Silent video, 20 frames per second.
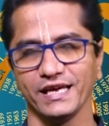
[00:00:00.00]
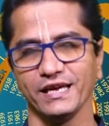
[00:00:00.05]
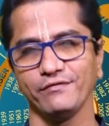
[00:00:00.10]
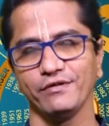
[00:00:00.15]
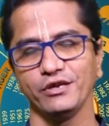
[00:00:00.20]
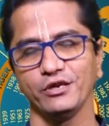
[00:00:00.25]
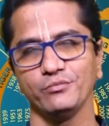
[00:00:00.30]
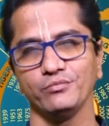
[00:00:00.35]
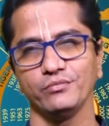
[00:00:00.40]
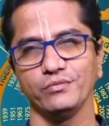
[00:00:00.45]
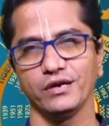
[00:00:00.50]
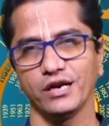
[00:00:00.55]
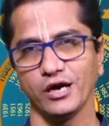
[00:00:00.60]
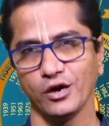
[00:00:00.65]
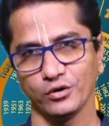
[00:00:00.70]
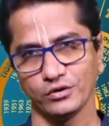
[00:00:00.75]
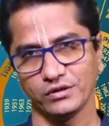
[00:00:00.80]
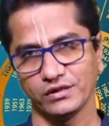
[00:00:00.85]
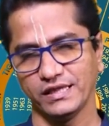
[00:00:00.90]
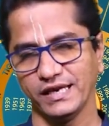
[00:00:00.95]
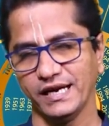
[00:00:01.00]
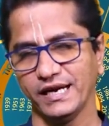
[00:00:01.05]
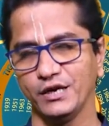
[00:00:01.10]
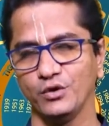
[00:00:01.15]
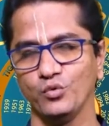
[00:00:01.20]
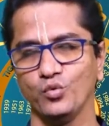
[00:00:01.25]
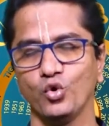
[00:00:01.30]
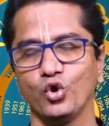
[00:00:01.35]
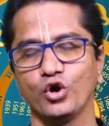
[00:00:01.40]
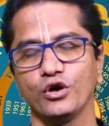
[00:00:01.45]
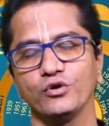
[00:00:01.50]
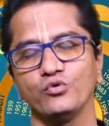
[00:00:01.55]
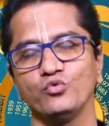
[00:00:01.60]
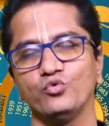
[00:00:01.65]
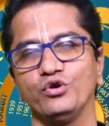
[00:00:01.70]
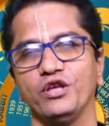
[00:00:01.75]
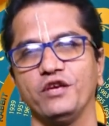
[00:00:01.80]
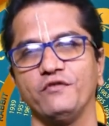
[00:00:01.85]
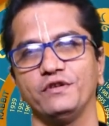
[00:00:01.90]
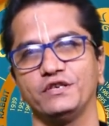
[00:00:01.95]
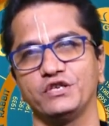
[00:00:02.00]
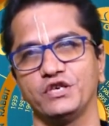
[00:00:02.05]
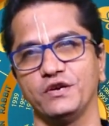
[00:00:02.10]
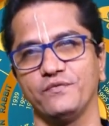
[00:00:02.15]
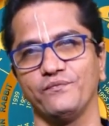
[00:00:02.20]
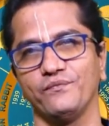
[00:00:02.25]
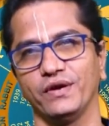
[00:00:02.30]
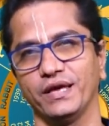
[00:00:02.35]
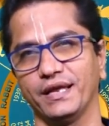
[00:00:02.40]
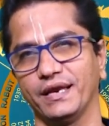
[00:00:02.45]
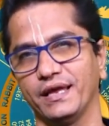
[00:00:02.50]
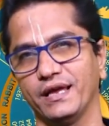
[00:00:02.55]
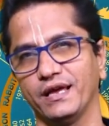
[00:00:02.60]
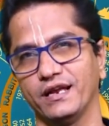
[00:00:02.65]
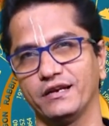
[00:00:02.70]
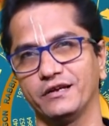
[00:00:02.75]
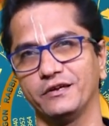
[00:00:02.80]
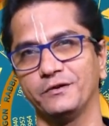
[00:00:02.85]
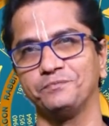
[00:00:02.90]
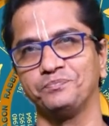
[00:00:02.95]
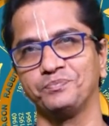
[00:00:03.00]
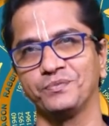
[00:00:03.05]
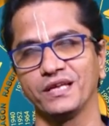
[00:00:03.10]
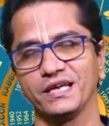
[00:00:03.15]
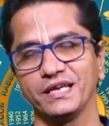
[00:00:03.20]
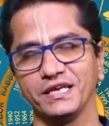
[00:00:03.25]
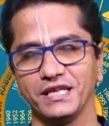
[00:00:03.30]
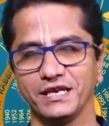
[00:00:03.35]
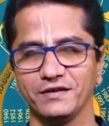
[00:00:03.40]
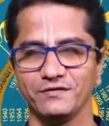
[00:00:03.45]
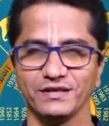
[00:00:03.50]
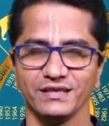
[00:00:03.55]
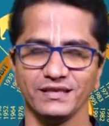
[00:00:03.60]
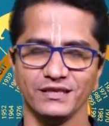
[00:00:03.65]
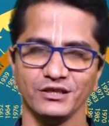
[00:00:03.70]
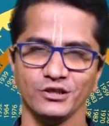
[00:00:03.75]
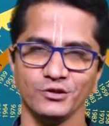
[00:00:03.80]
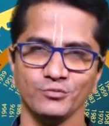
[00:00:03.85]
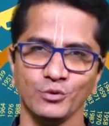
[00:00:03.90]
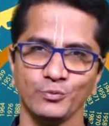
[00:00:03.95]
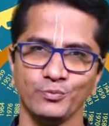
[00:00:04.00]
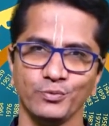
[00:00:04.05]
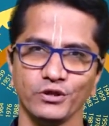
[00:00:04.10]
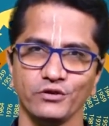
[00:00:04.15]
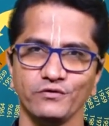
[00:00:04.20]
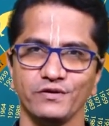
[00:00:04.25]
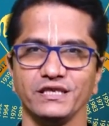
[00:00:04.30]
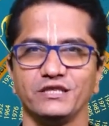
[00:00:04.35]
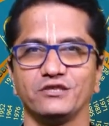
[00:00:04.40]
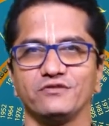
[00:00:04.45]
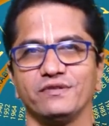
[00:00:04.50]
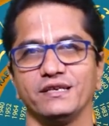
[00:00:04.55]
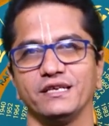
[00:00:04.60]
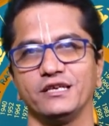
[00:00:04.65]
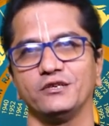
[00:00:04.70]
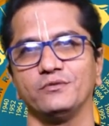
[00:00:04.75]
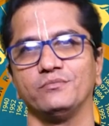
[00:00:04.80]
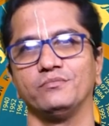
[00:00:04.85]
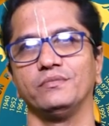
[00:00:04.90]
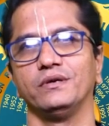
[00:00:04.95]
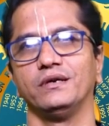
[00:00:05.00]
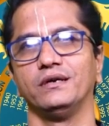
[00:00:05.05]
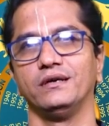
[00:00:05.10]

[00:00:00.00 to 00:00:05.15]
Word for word: தேவையும் நான் தேடி ஓடக்கூடிய விஷயம் வேறையாக இருக்குது இருபதுலேருந்து முப்பது வயசு வரைக்கும்